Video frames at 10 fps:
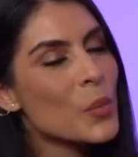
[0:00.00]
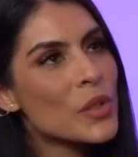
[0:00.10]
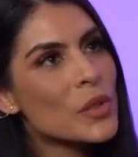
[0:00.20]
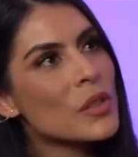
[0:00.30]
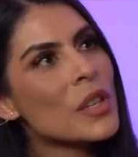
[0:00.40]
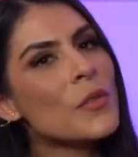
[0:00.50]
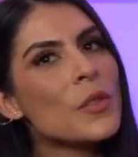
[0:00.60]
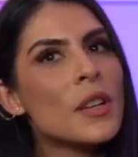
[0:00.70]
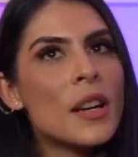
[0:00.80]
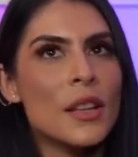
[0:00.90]
Pues sí,
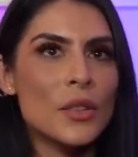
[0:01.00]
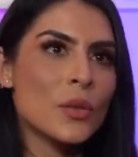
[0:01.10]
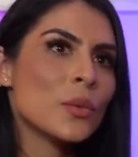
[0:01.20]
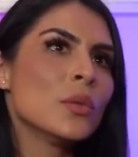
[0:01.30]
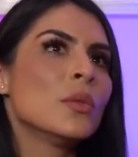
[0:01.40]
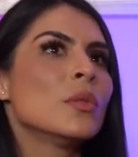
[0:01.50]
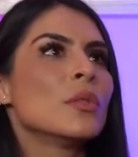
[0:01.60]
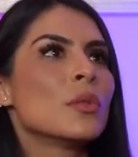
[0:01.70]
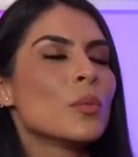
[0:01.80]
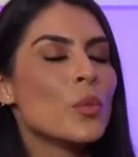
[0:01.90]
fue una
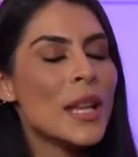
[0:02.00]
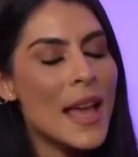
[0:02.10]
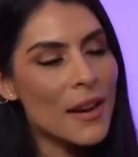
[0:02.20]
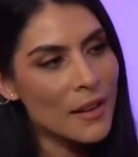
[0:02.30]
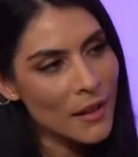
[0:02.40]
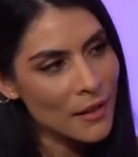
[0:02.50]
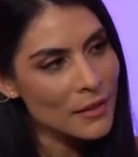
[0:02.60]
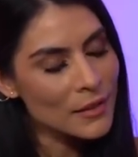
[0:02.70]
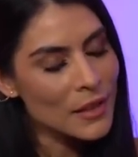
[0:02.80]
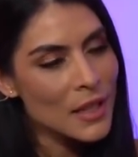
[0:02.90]
relación muy larga.
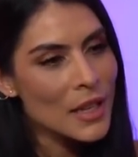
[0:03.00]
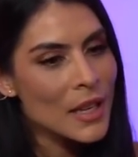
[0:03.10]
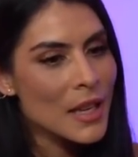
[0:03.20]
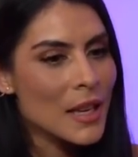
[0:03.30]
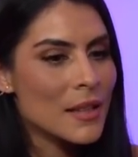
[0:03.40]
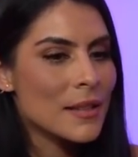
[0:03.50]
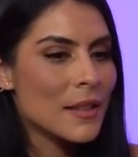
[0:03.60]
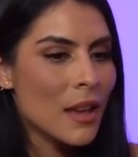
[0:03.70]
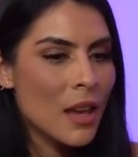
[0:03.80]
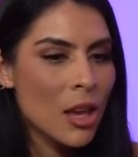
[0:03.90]

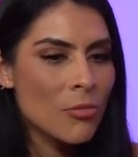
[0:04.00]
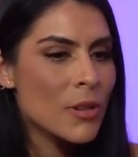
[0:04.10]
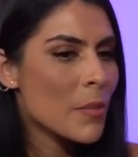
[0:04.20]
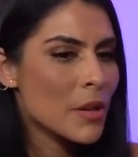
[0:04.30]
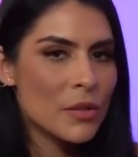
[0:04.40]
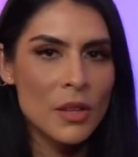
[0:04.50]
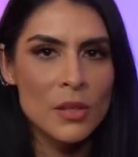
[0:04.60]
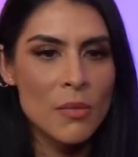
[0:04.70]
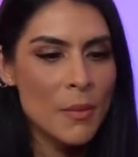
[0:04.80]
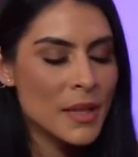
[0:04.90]
Este, una
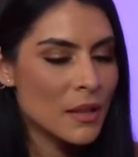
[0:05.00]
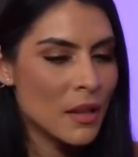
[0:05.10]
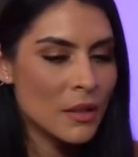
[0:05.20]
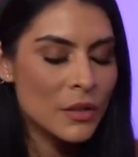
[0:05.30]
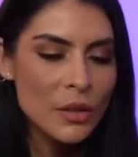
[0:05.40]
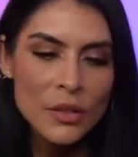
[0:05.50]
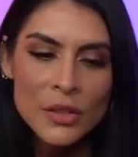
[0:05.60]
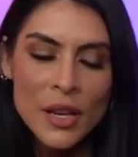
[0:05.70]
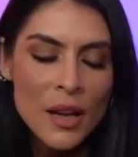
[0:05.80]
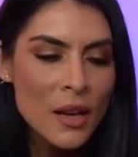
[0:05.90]
persona sumamente
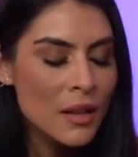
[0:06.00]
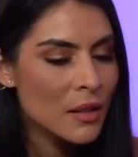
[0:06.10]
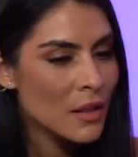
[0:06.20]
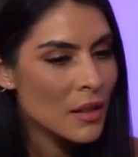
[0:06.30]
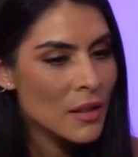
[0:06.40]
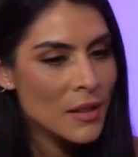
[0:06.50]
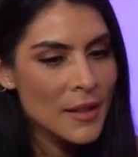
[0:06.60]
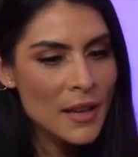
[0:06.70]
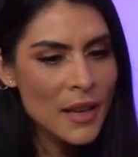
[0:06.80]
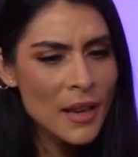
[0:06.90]
talentosa.
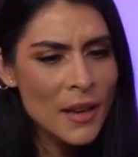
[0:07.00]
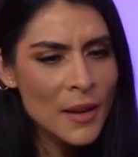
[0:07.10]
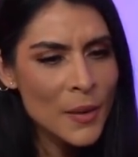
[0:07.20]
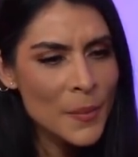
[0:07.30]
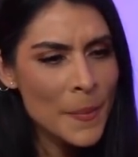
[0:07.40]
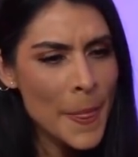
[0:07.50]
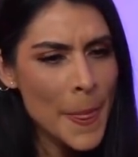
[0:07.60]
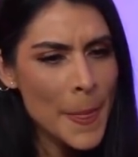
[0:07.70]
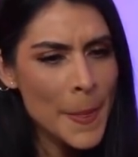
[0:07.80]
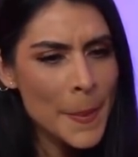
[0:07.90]

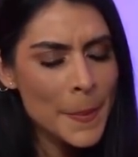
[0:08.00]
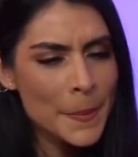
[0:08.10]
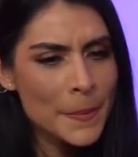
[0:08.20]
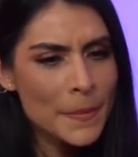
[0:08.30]
Em,